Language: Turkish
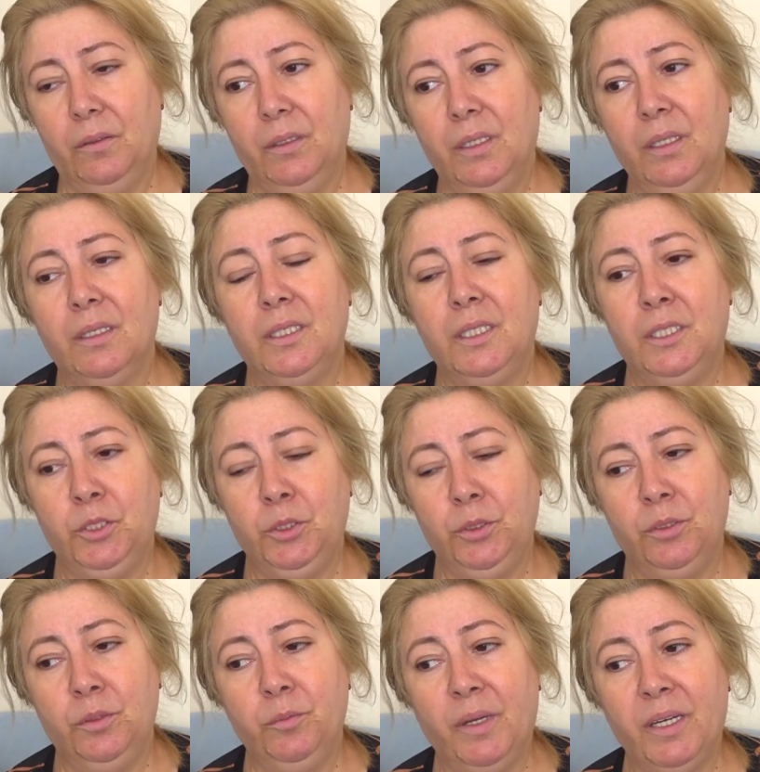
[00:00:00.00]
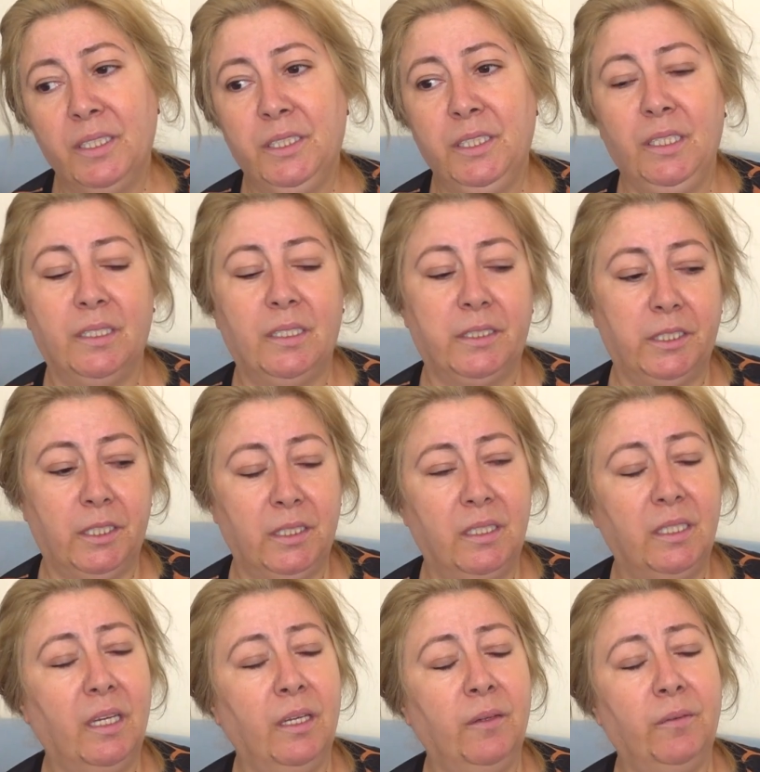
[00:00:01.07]
E, iki üç günüm acı
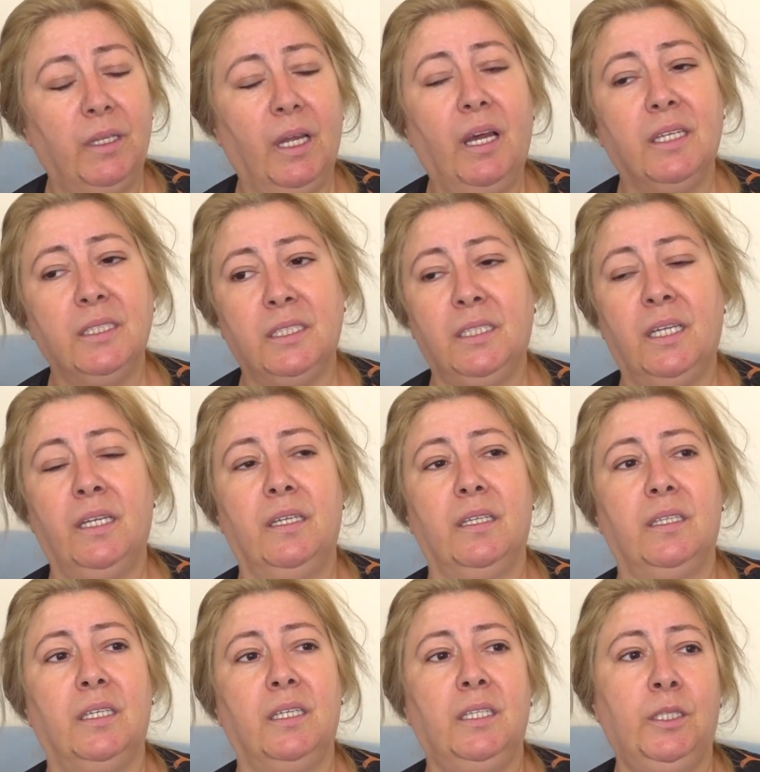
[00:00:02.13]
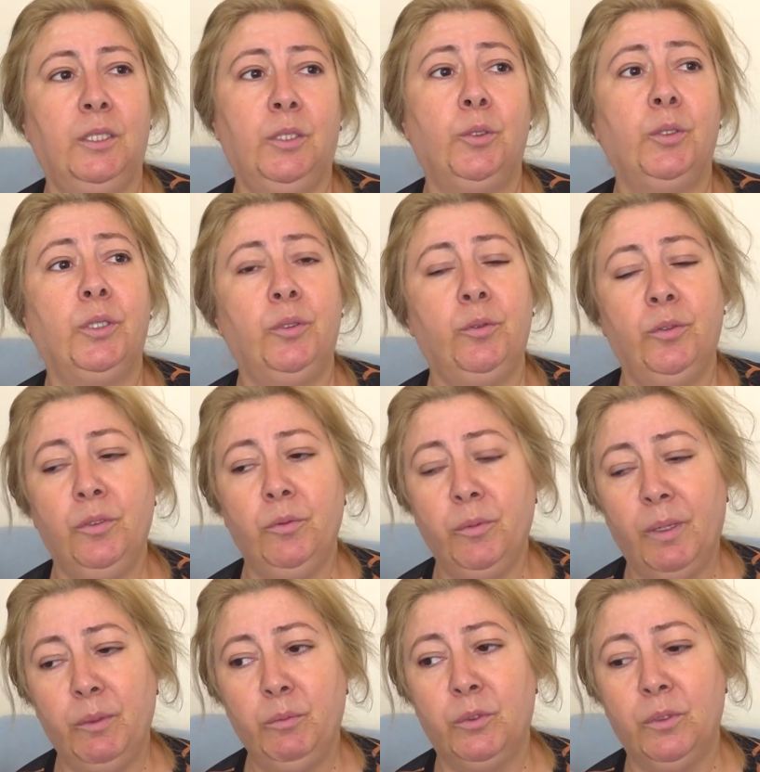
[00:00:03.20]
ilçede, evde, hastanede. İki, iki
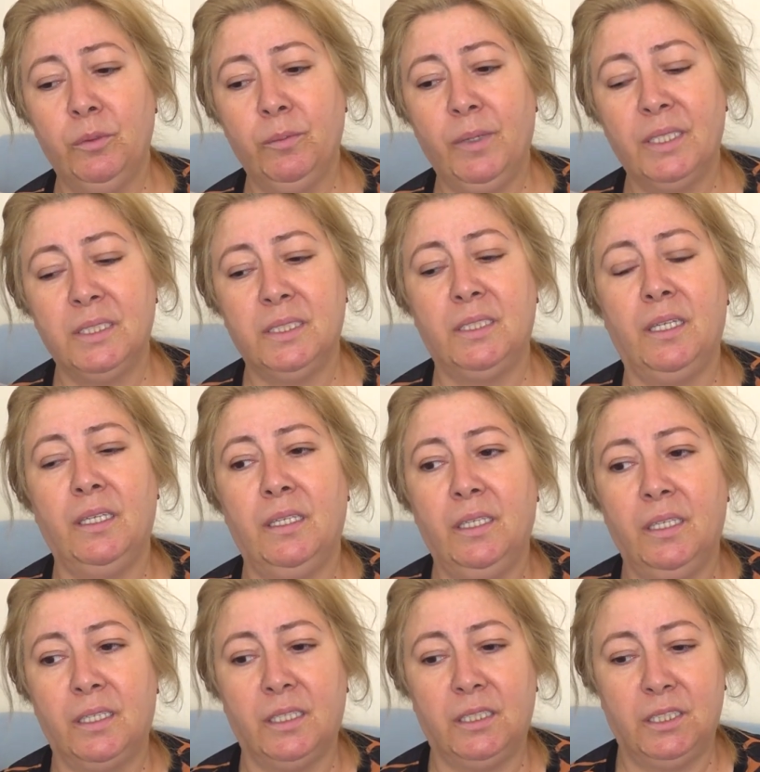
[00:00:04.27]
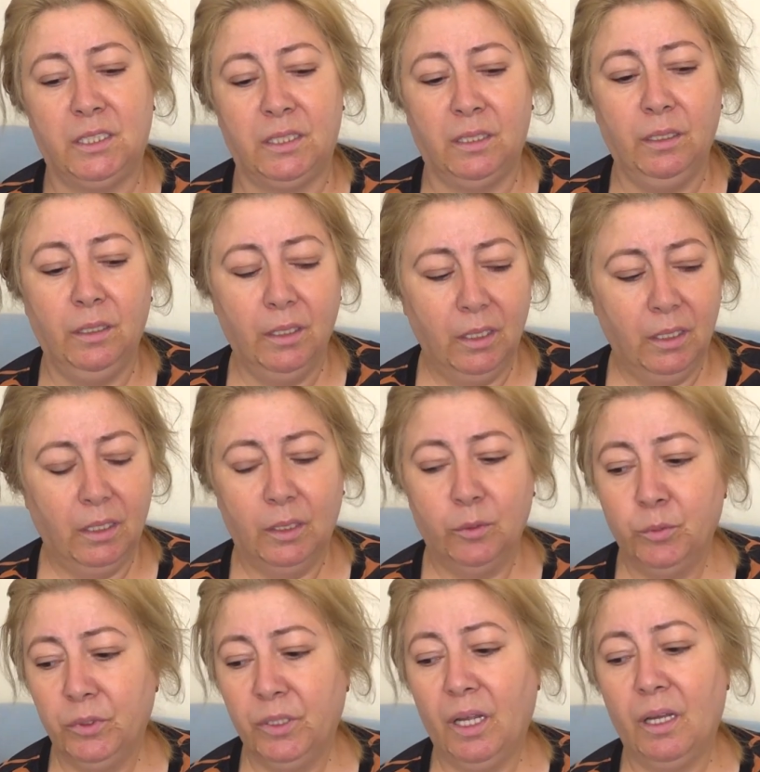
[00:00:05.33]
günüm, hep günüm hastanede geçti.
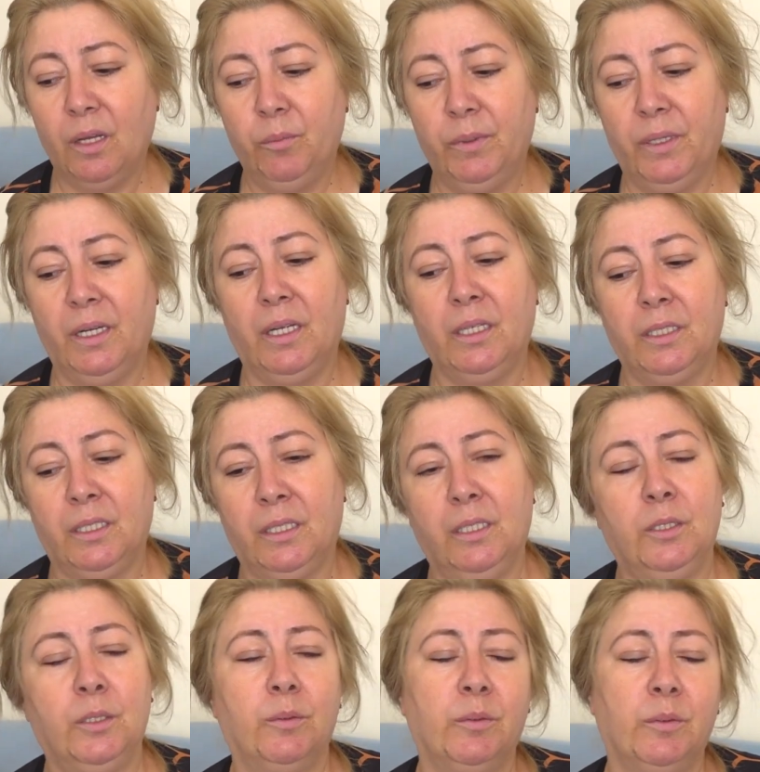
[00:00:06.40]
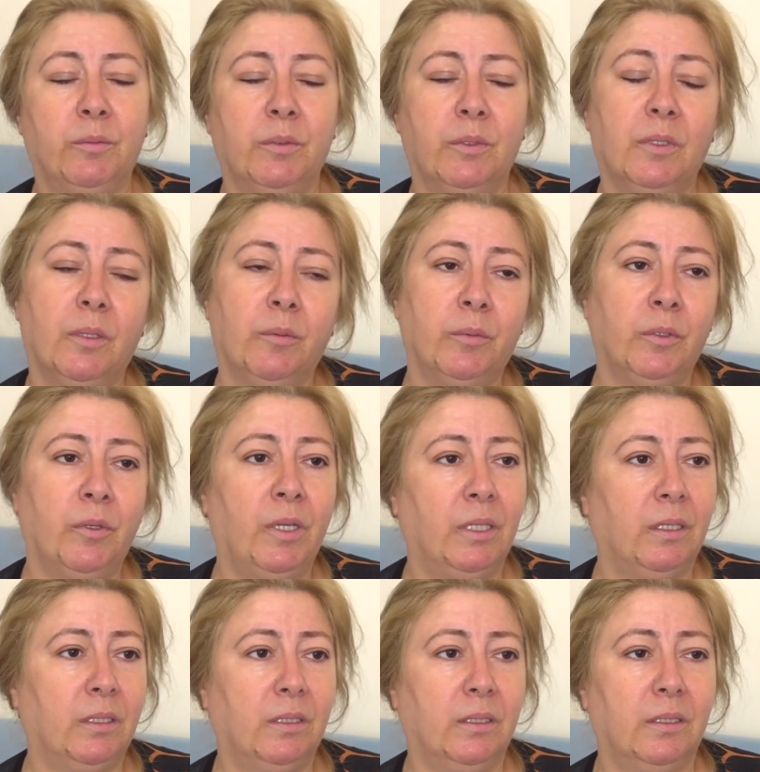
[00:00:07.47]
E, burada haplara atarak
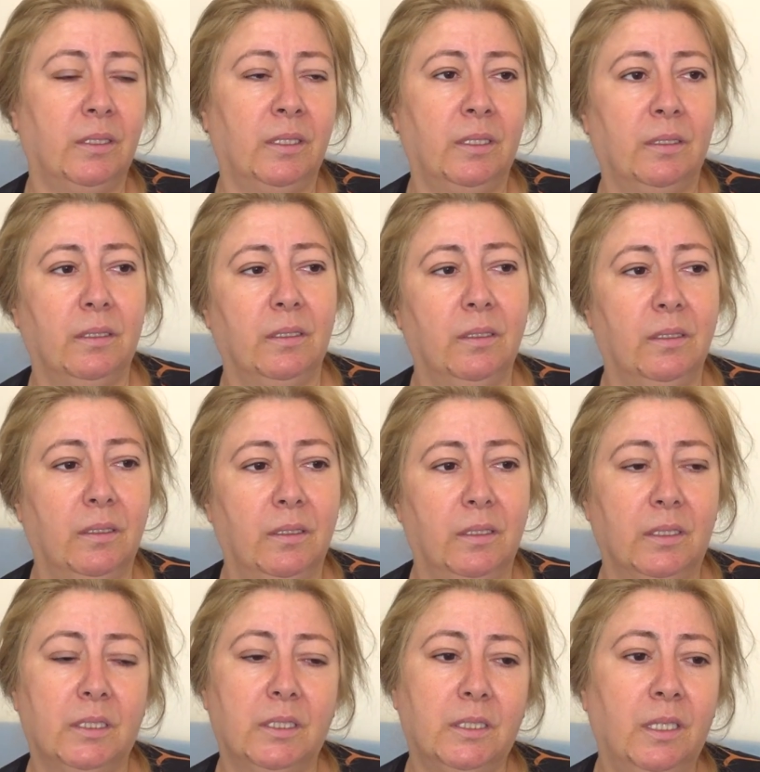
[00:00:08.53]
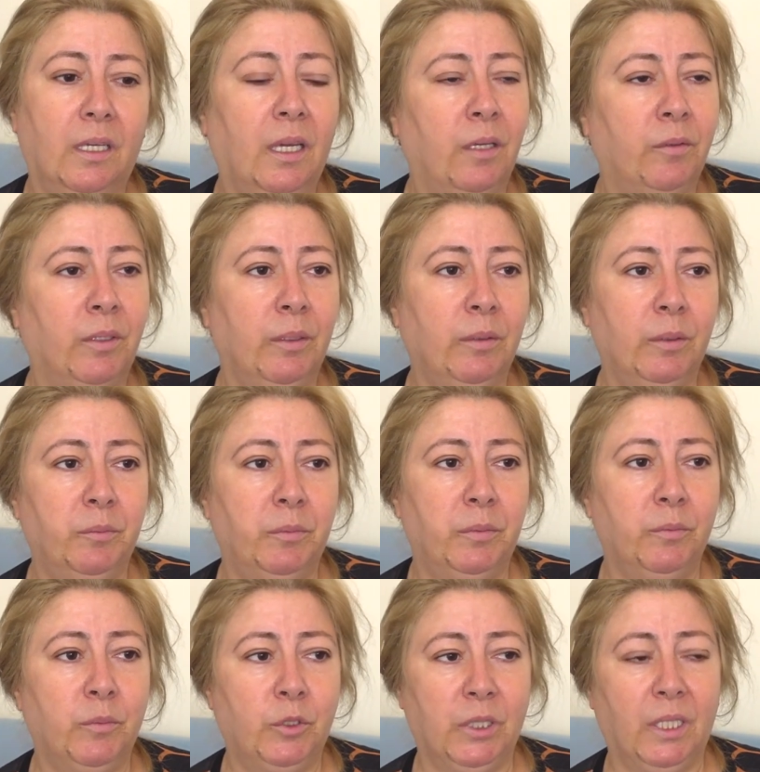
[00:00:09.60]
öyle işte evde
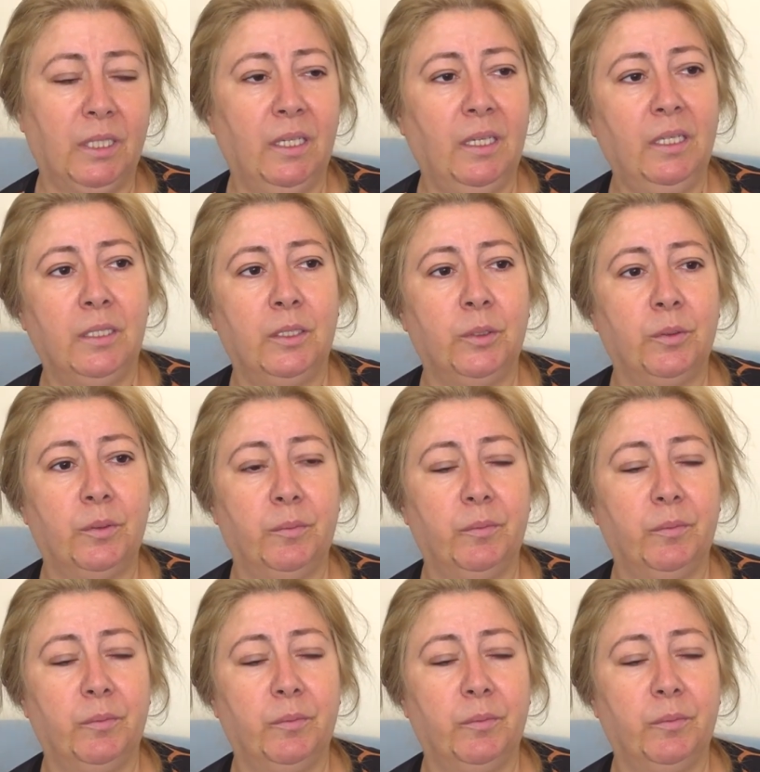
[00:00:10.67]
mücadele ediyorum.